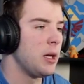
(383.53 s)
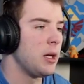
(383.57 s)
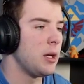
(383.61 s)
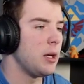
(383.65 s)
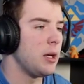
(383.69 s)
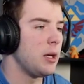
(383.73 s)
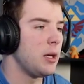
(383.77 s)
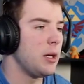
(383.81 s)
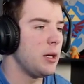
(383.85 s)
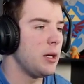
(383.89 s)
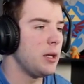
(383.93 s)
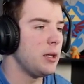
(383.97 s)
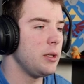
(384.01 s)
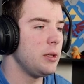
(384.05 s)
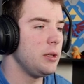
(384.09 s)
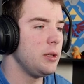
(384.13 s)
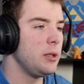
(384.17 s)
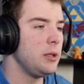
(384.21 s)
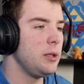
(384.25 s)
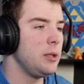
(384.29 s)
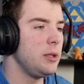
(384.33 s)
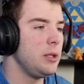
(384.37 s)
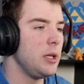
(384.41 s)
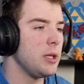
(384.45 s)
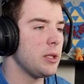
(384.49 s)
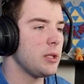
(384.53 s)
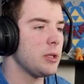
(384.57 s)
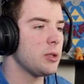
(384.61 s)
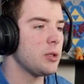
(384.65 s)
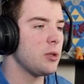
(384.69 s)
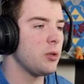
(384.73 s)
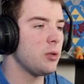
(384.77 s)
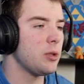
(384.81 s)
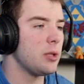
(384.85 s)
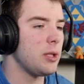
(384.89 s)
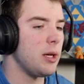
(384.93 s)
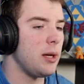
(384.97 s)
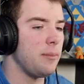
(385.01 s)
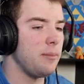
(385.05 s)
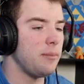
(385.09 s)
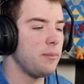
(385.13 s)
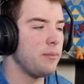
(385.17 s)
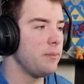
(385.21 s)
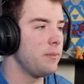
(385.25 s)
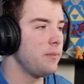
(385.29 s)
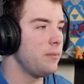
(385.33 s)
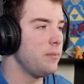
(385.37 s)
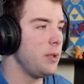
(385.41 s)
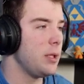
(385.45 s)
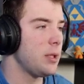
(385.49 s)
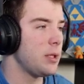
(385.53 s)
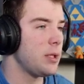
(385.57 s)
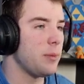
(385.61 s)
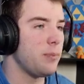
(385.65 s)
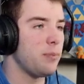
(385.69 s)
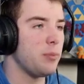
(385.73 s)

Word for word: e, i jest to tam, wiecie,